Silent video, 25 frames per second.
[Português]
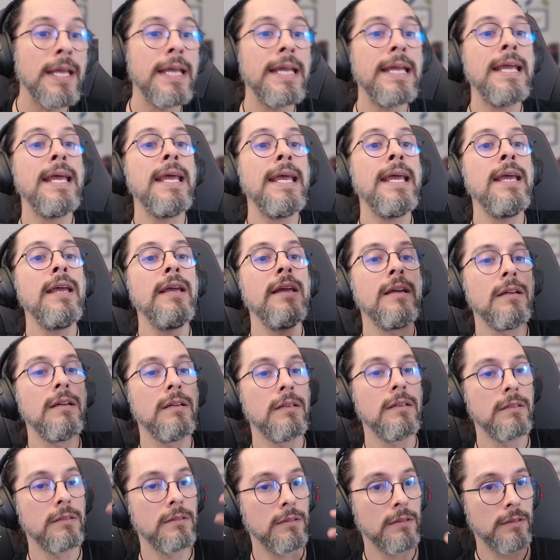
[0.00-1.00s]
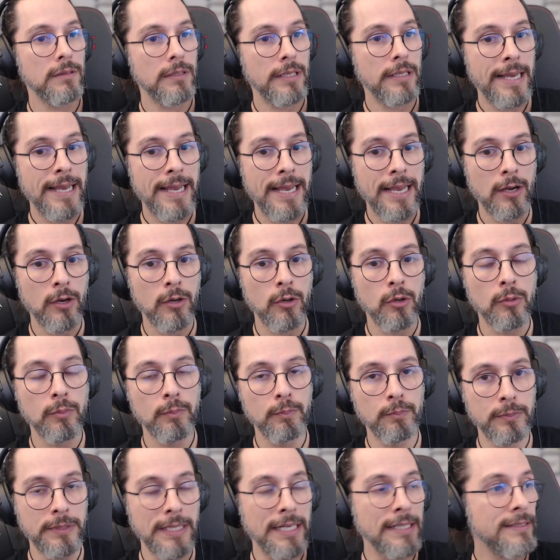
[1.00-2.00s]
e é,
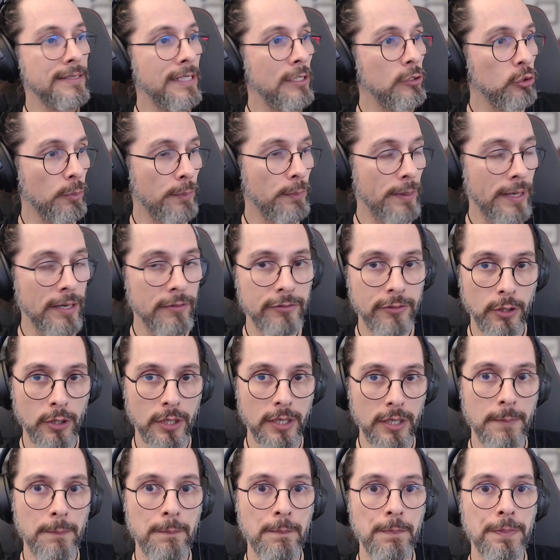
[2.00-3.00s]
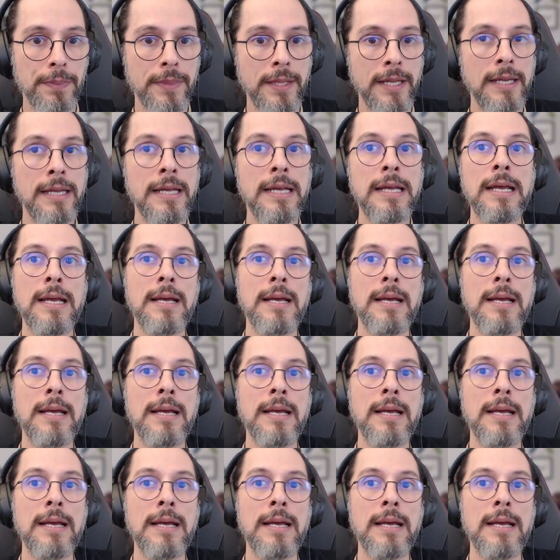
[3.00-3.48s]
trazer isso para fora, né?